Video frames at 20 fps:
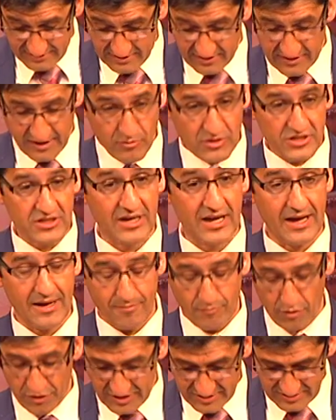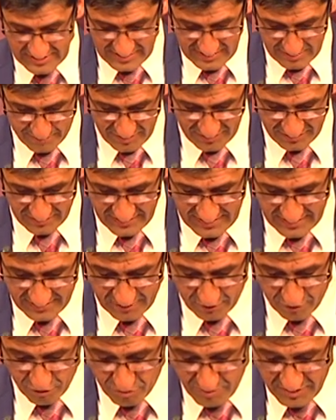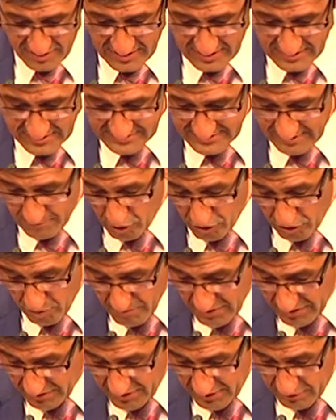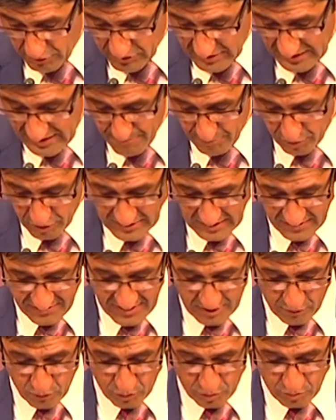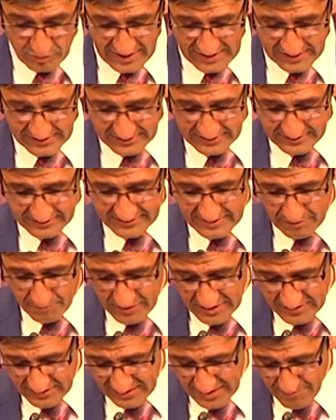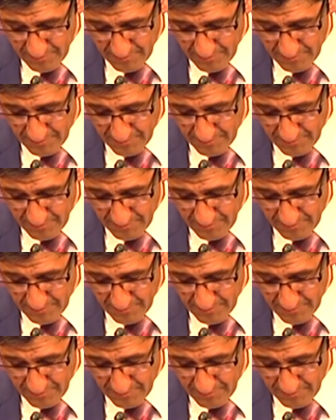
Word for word: desde nuestra modesta capacidad económica, estamos convencidos de la importancia cultural y también de la